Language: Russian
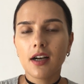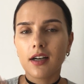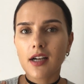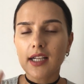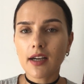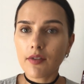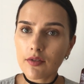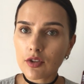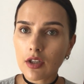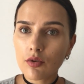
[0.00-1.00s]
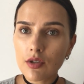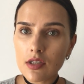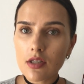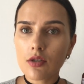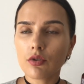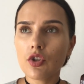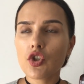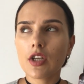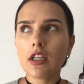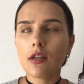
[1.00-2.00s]
А когда вы его наносите, он
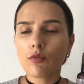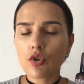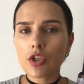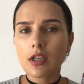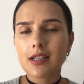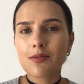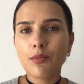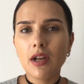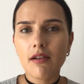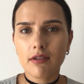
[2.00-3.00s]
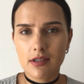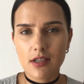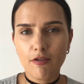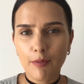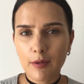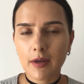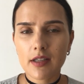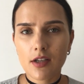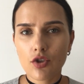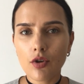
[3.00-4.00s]
начинает немножко размыливаться, если вы
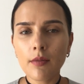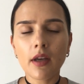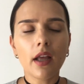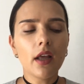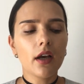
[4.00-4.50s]
понимаете, о чем я.